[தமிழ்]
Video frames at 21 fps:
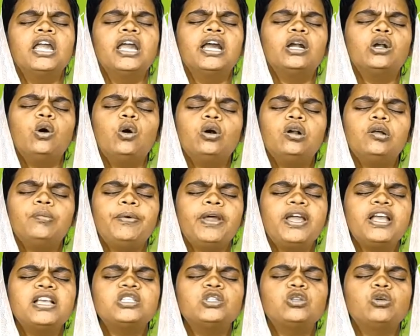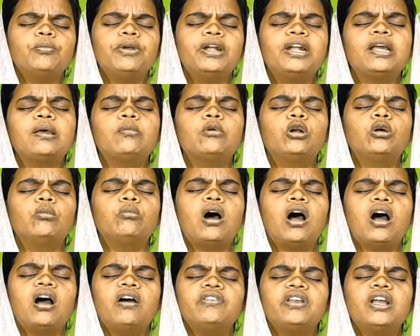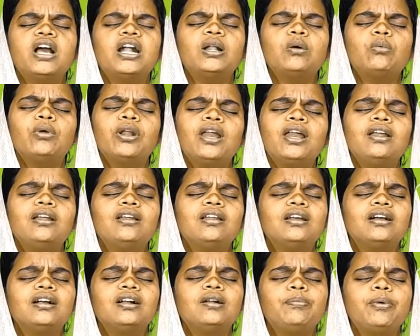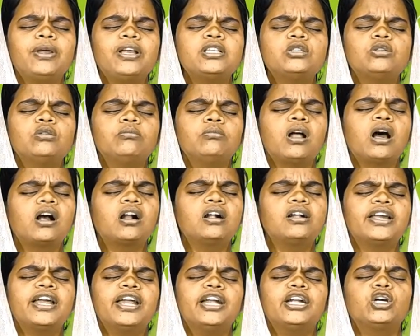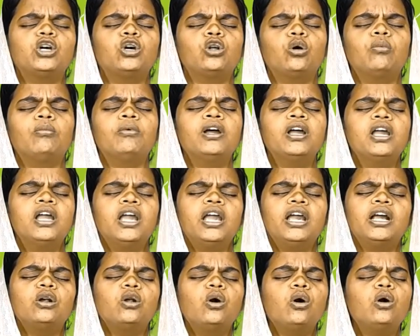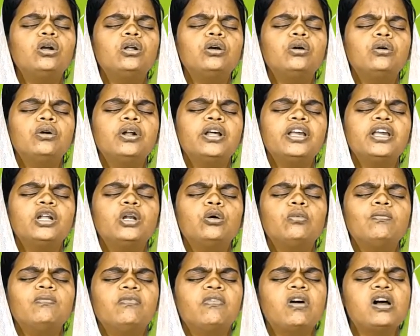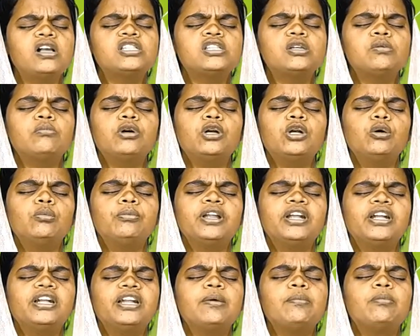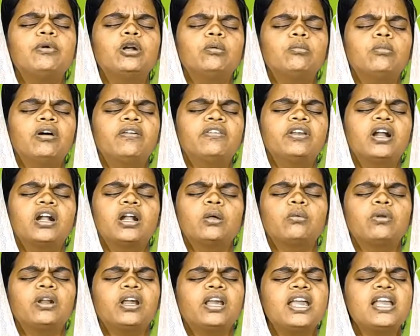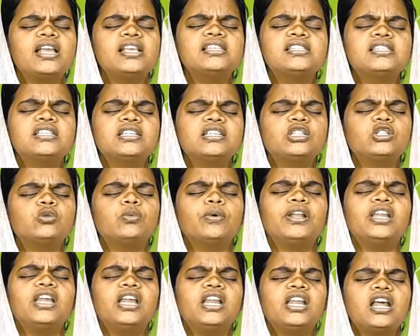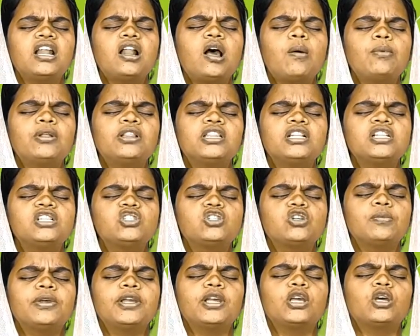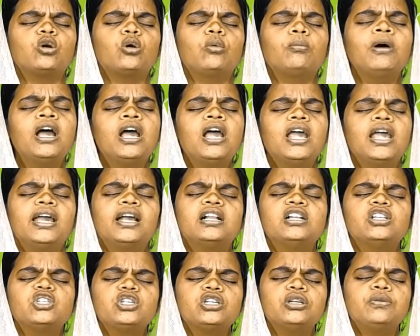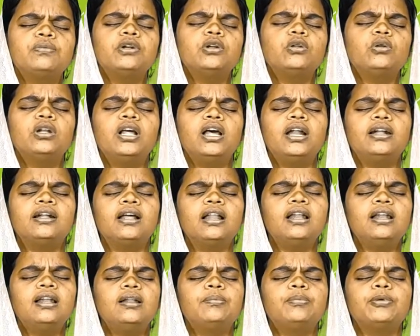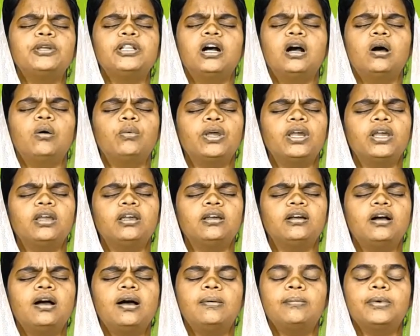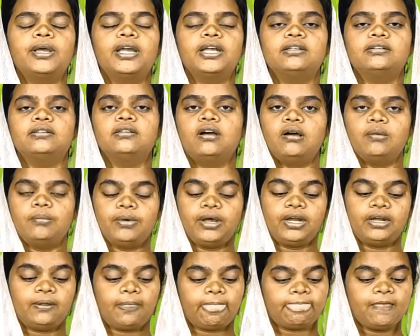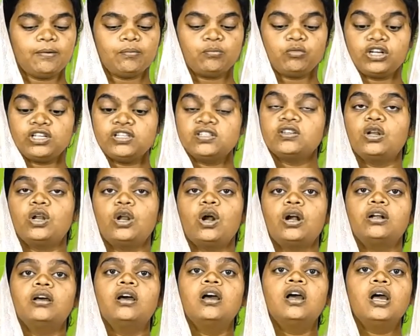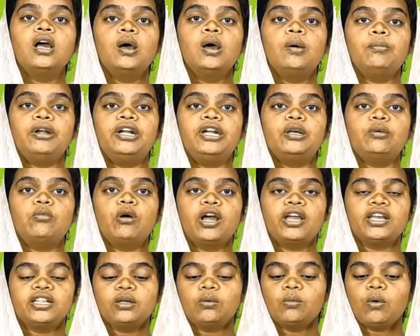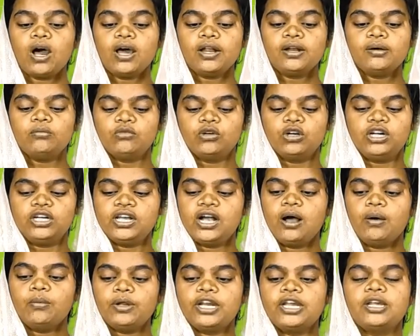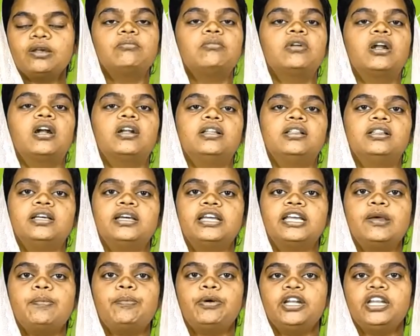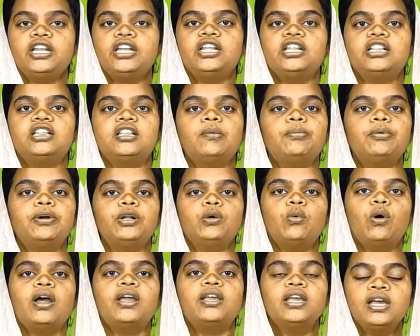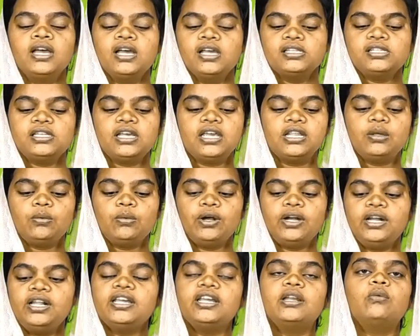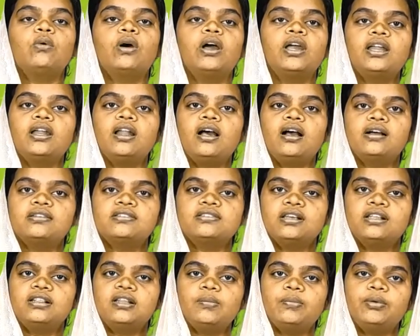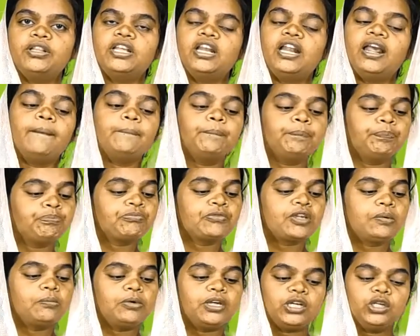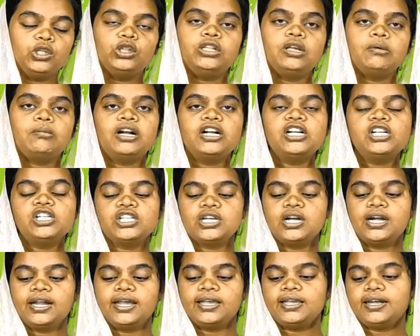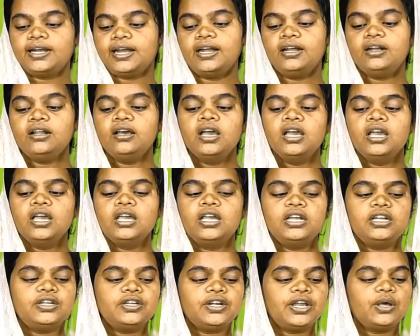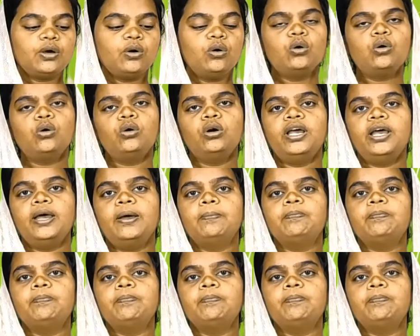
எங்களோடு பேசும் இடைவிடும் ஆவியானவரே நீங்கள் பேசும் நாங்கள் கேட்கிறோம் எங்களோடு கூட இரும் வாசம் பண்ணும் இடைபடும் ஆவியானவர் ஏசு கிறிஸ்துவின் இனிய நாமத்தில் ஜெபிக்கிறோம் எங்கள் ஜீவனுள்ள நல்ல பிதாவே ஆமேன் ஆமேன் ப்ரைஸ் அலாட் வேண்டுமா இந்த வாரம் உங்கள் யாவரையும் நான் இந்த எப்படி நீ தப்பிடுவாய் செய்தி வேளையின் வாயிலாக சந்திப்பதிலே மிகுந்த மகிழ்ச்சி அடைகிறேன் இன்றைக்கும் கூட